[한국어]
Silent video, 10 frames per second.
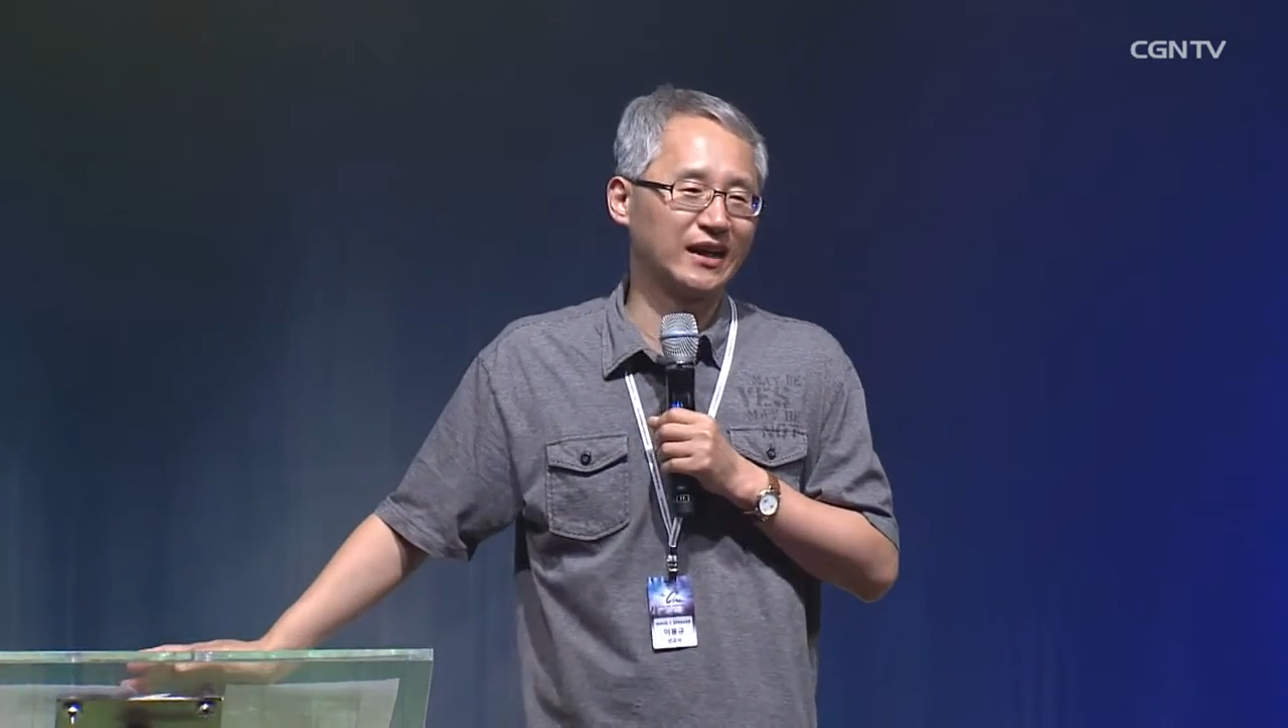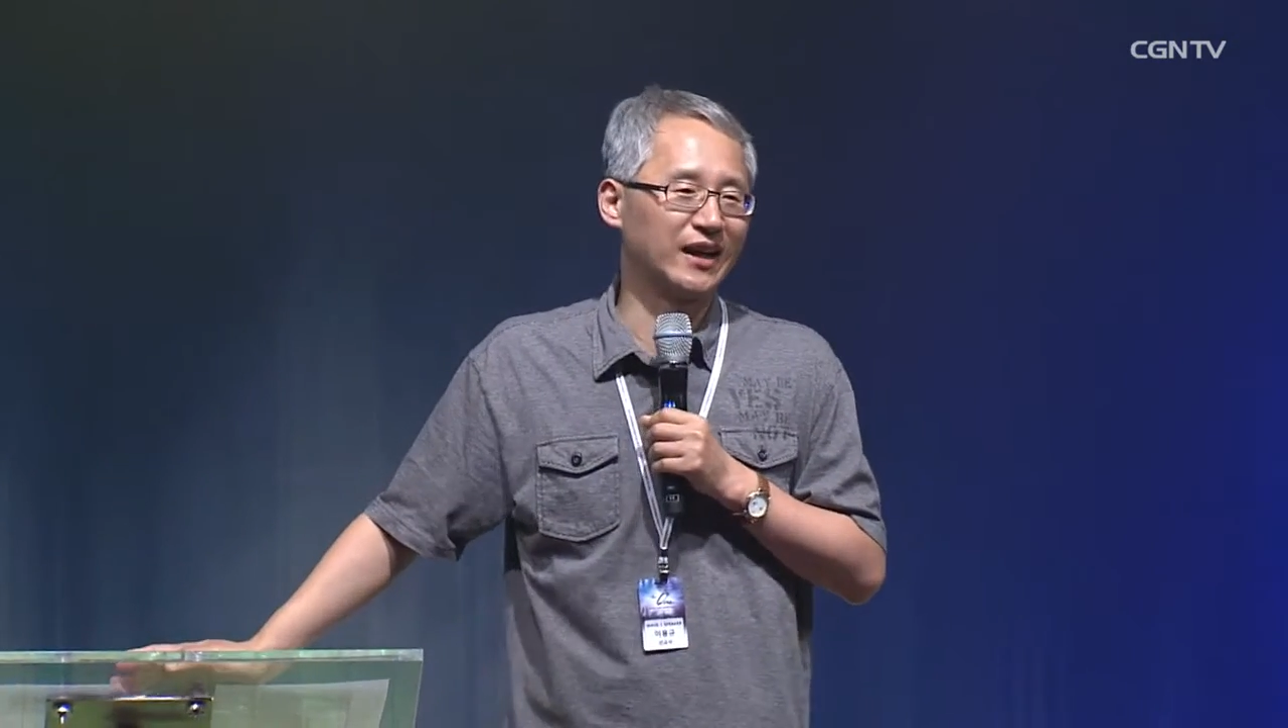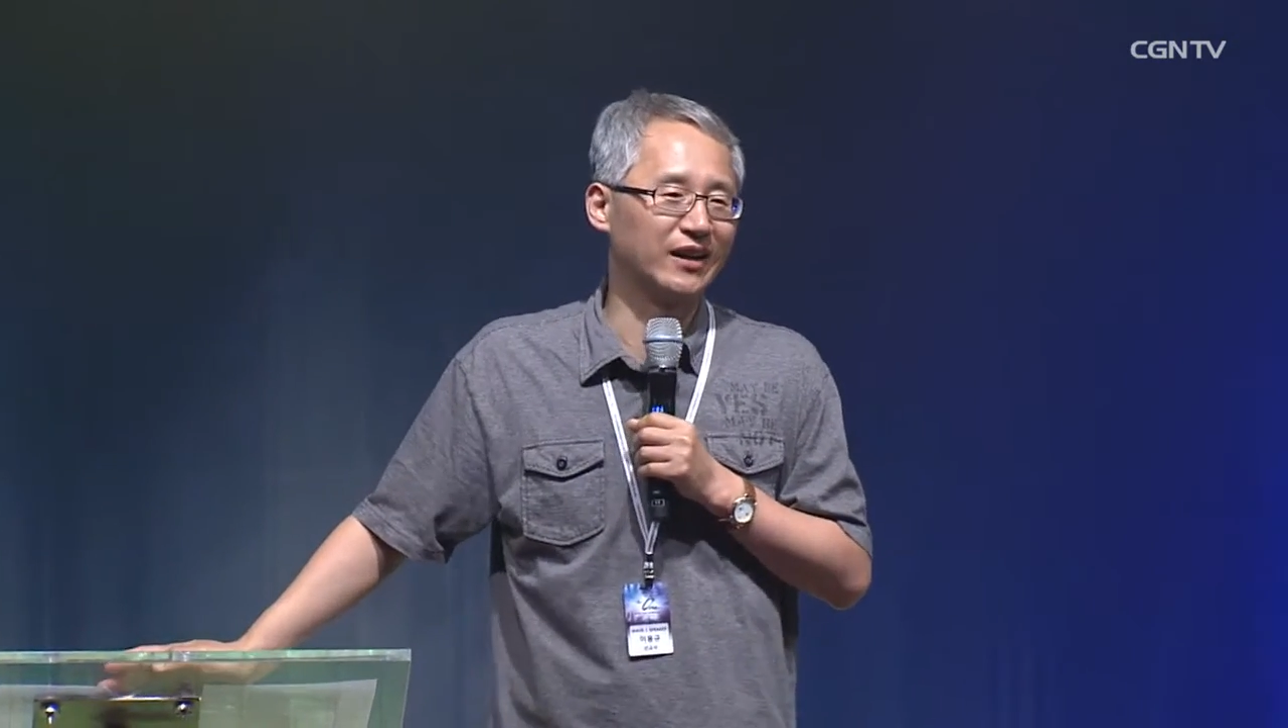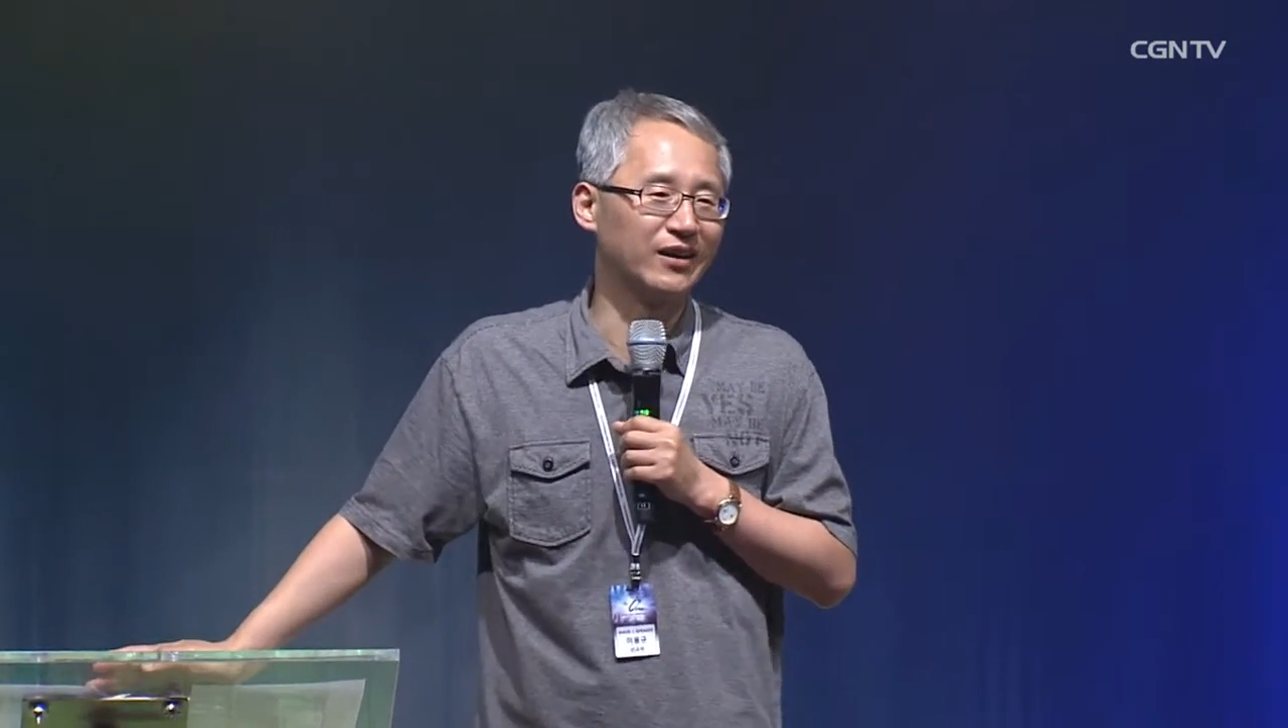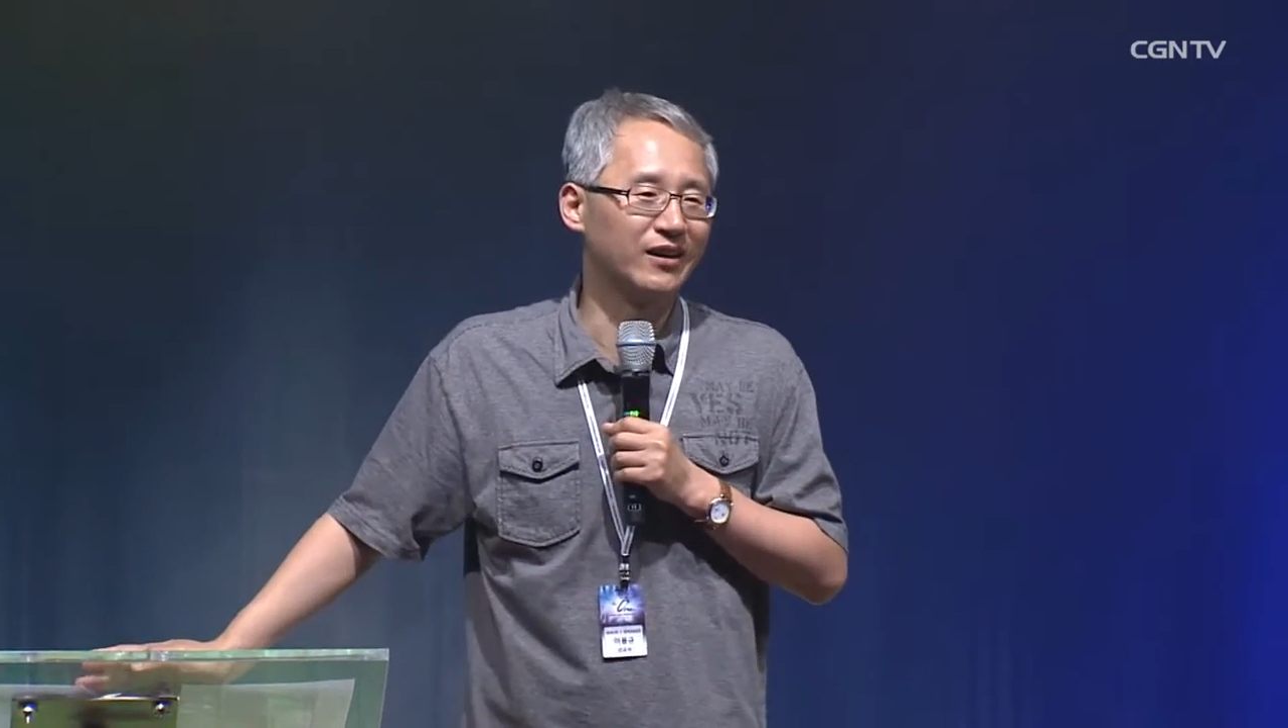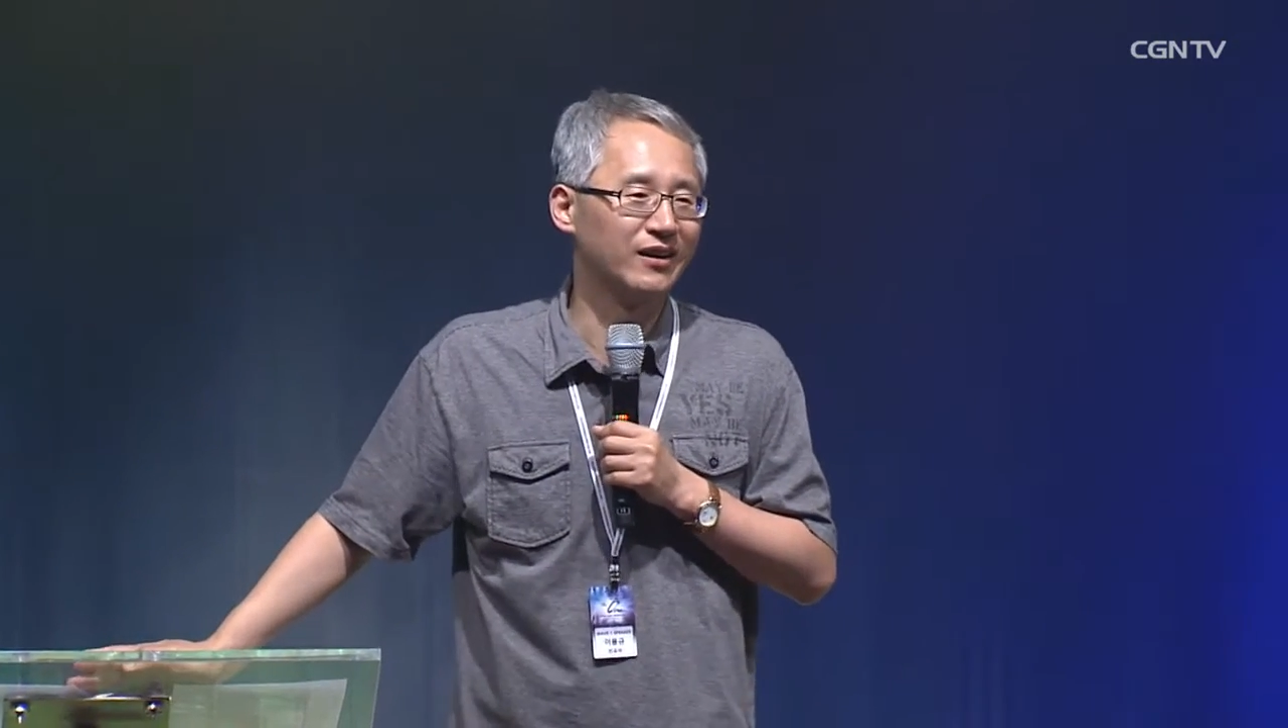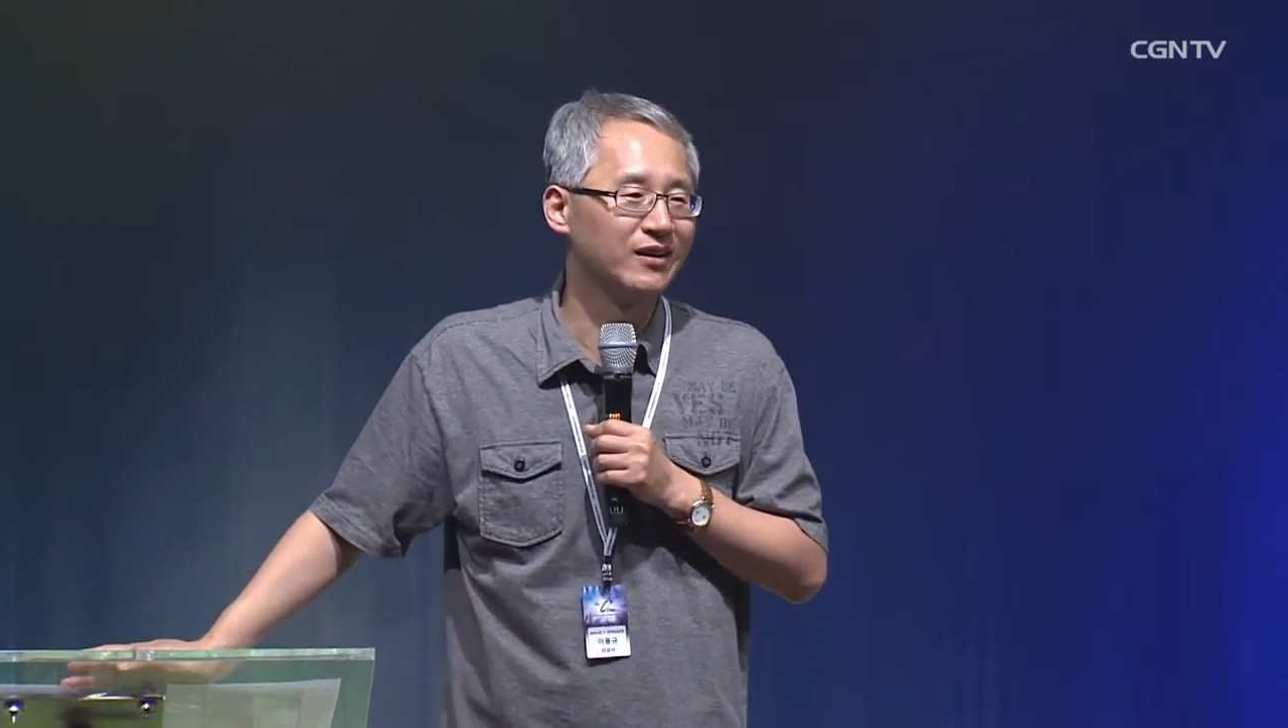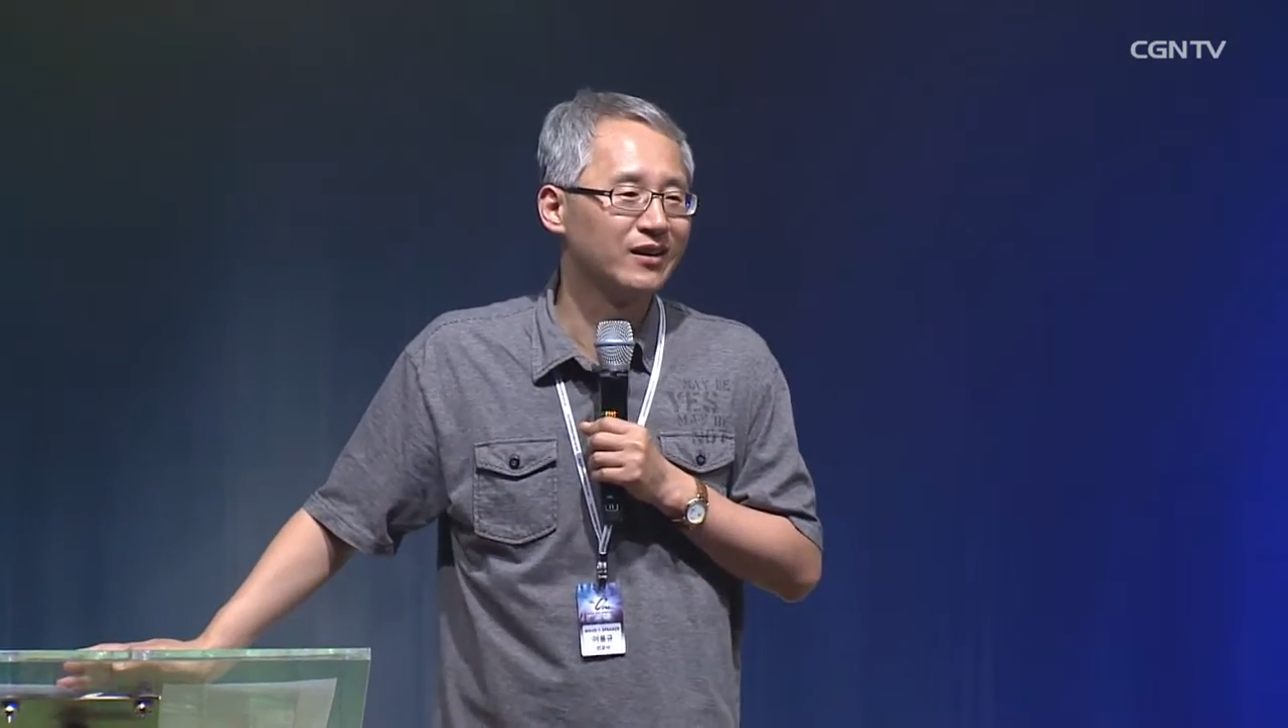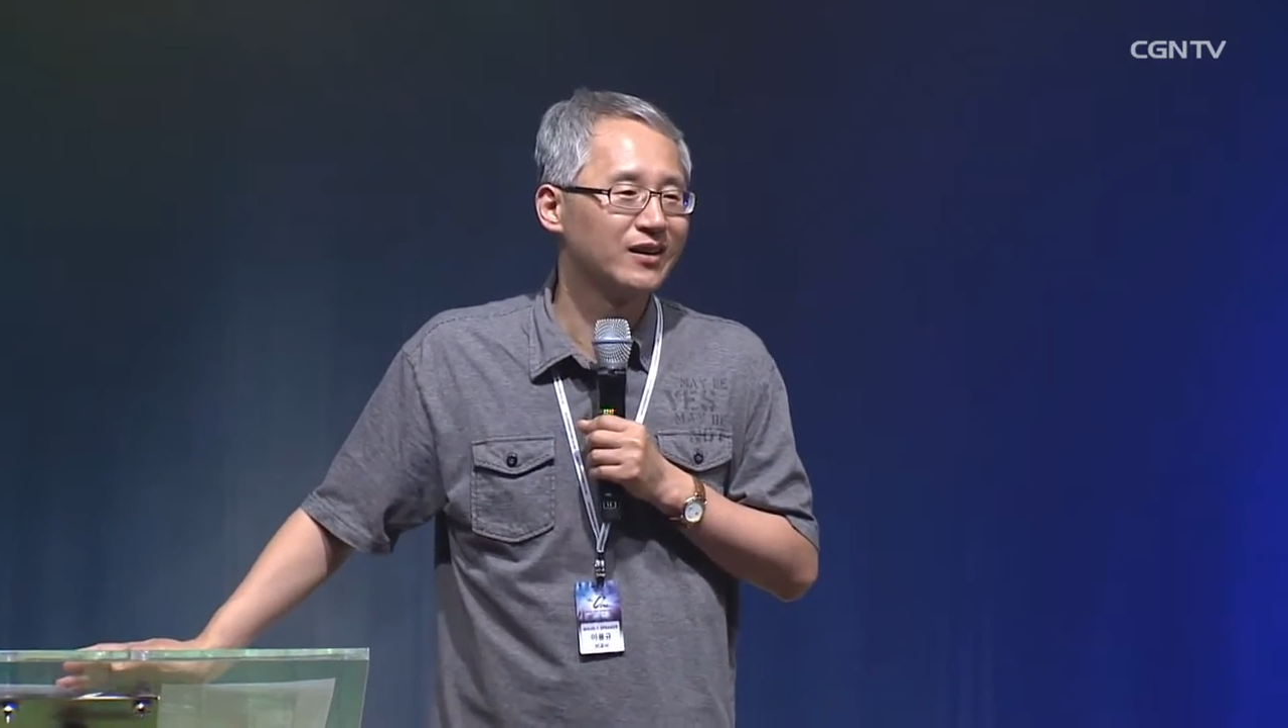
않아요.